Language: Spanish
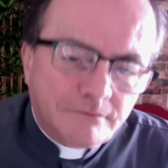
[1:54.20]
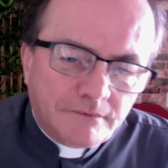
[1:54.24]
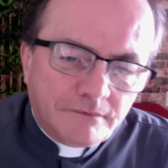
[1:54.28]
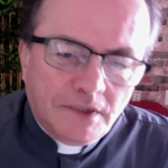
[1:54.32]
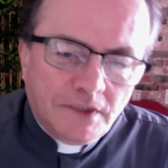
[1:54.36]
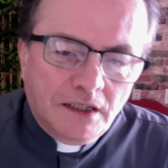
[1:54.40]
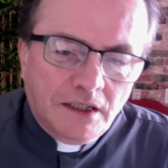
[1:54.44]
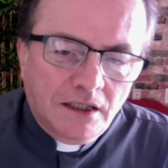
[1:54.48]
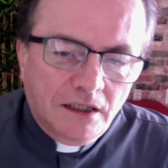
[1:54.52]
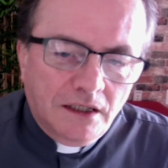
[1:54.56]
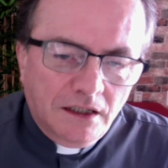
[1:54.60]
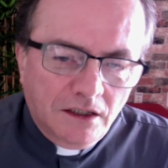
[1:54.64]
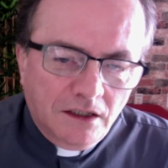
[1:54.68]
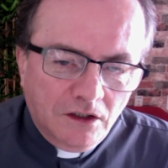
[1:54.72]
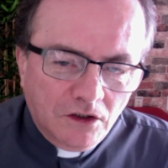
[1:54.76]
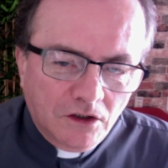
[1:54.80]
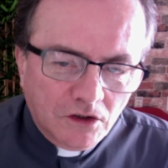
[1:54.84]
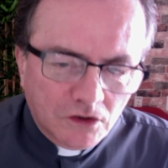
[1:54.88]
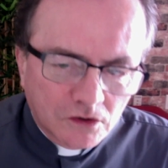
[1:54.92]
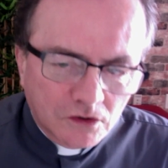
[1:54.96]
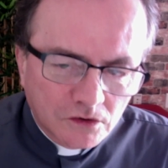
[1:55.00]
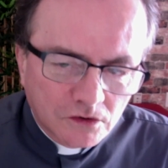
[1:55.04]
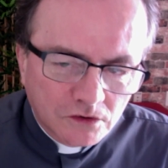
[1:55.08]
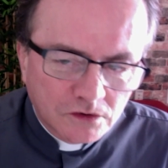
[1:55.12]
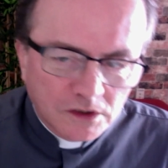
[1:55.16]

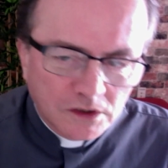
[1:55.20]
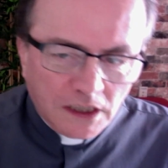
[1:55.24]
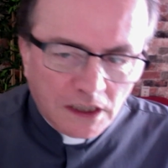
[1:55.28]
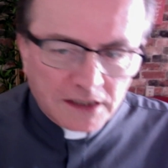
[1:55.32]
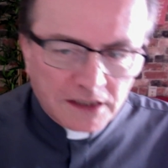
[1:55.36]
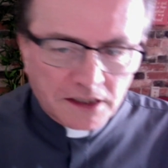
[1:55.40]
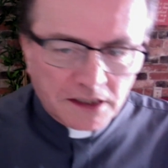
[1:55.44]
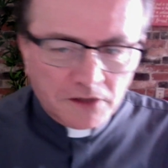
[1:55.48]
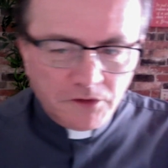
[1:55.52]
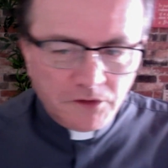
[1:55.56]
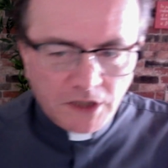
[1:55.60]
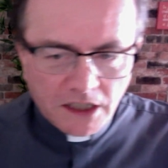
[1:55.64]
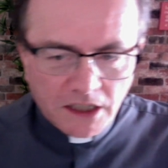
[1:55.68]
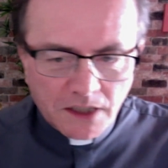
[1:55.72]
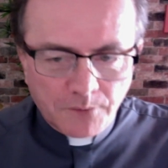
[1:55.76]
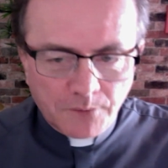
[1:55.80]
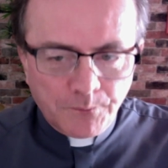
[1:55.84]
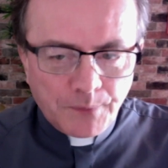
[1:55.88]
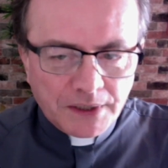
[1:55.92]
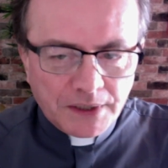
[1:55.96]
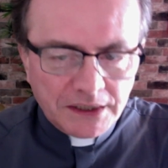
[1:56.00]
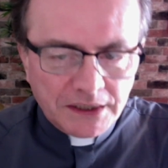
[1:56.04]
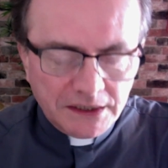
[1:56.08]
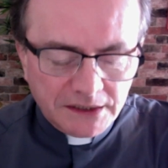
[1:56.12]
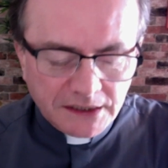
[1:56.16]
Hello, aquí hay una
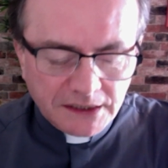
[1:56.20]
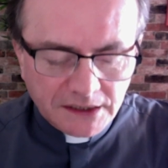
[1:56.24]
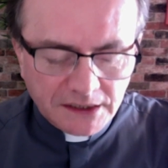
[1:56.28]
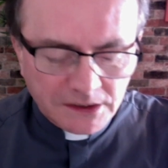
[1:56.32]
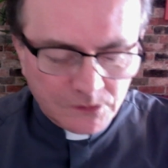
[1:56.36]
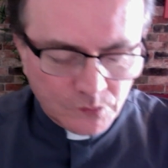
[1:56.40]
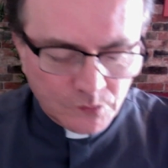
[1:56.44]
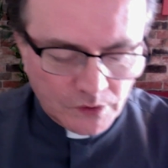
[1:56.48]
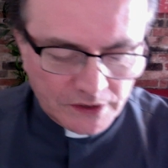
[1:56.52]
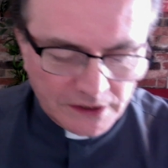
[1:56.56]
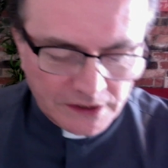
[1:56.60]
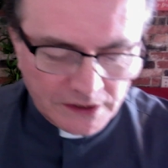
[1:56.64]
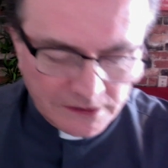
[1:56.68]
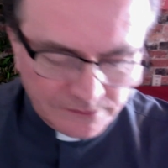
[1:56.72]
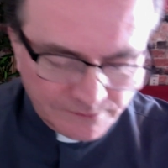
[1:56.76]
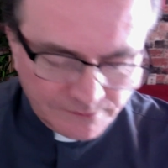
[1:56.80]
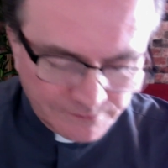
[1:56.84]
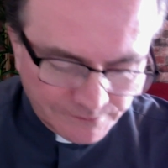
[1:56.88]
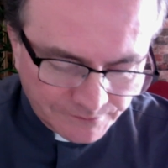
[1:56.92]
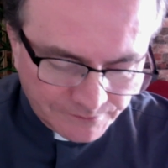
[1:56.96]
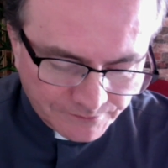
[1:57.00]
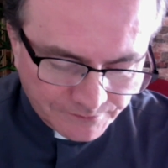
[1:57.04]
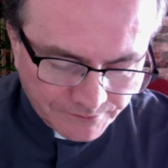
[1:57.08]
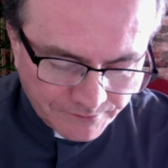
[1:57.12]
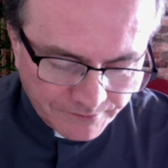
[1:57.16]
campanita que
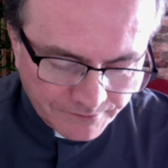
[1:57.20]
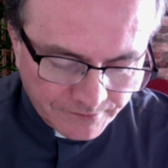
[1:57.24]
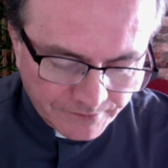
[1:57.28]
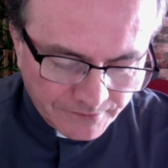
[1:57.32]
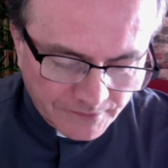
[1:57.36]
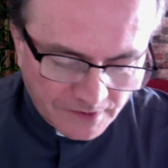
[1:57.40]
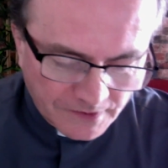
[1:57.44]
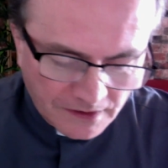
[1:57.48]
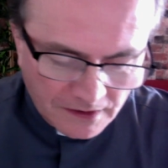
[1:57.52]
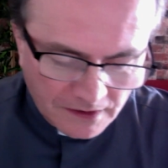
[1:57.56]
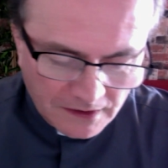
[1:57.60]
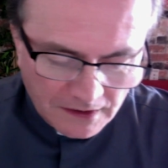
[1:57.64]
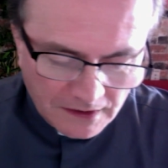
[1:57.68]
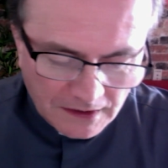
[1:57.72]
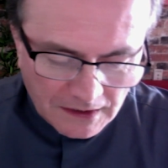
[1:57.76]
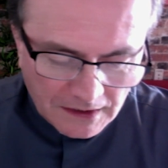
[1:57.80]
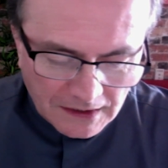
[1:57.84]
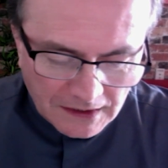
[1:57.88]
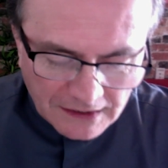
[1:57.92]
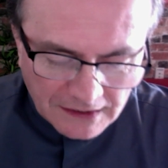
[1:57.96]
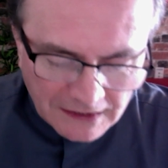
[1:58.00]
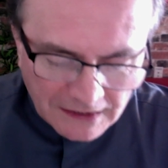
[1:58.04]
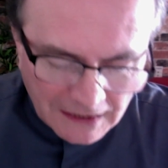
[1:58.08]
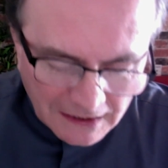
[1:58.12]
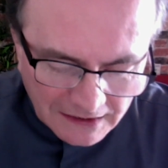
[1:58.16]
suena.
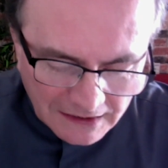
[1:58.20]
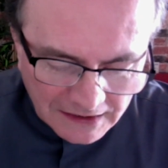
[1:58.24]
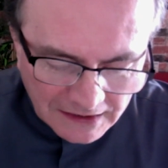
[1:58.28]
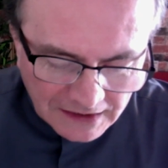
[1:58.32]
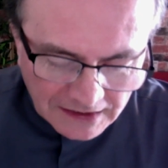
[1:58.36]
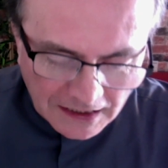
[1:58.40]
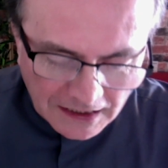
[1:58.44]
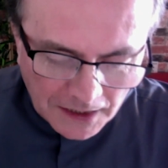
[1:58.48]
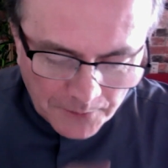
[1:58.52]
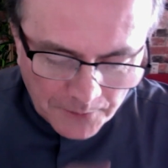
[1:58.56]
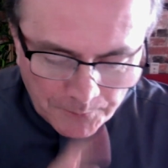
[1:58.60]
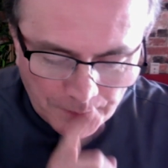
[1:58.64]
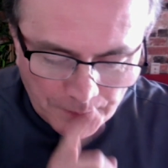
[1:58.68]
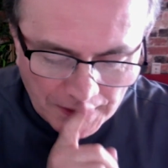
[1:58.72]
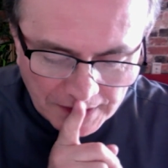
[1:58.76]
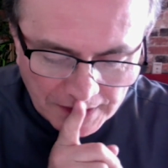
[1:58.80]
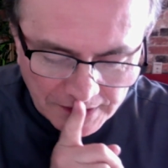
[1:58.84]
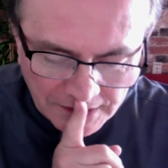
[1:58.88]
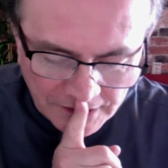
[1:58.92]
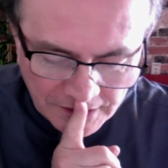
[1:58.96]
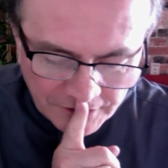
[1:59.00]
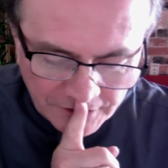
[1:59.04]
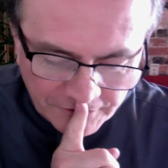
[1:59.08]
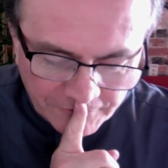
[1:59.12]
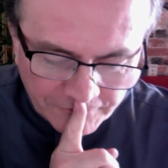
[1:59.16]
¿Qué quiere? El
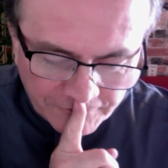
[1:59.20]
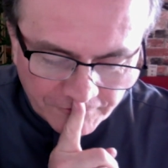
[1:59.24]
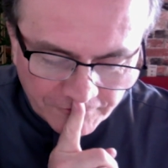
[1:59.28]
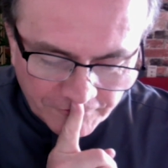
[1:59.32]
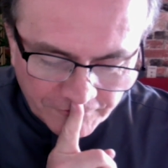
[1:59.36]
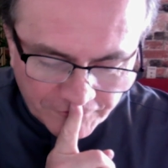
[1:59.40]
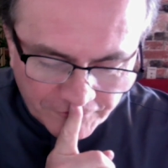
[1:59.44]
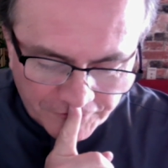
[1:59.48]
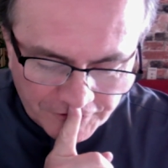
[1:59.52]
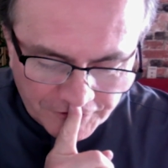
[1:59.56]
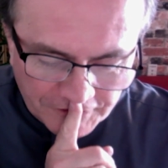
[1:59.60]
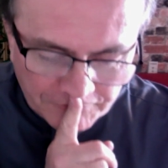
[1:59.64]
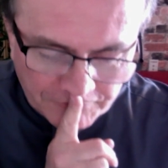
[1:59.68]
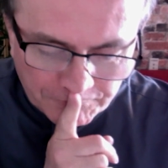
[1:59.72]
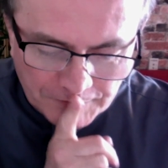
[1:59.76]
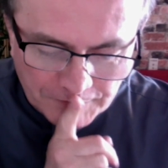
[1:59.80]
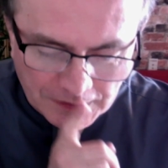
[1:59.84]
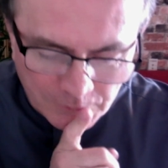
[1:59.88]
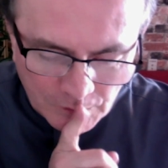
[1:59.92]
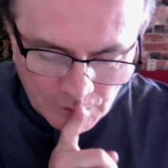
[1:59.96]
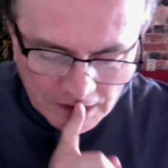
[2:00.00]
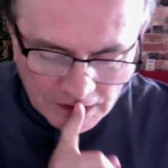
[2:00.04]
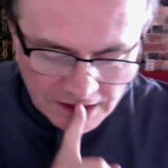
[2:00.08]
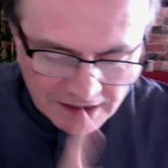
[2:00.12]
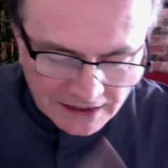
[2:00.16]
padre
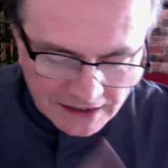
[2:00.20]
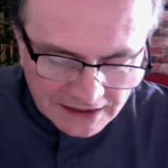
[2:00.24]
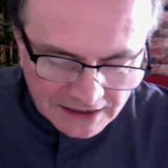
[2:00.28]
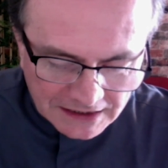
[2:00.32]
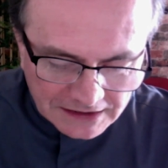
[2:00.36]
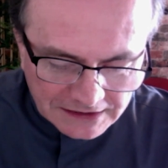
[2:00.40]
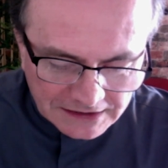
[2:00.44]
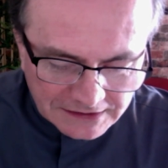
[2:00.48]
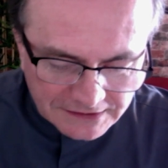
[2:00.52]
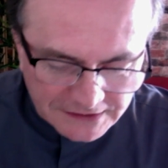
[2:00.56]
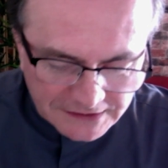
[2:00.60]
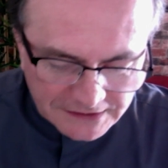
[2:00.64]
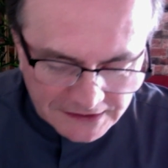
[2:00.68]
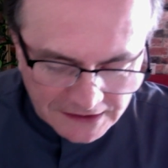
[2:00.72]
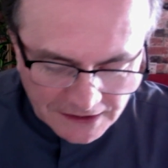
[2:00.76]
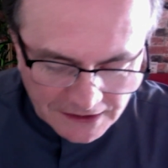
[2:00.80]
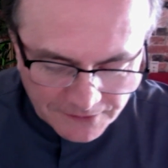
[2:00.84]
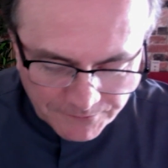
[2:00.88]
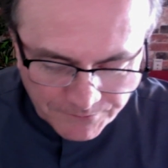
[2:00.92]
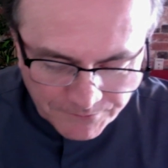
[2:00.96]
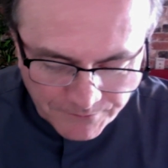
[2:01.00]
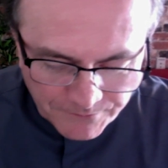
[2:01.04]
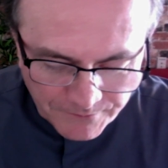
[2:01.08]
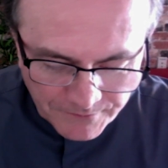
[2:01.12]
Manuel Guerra decía,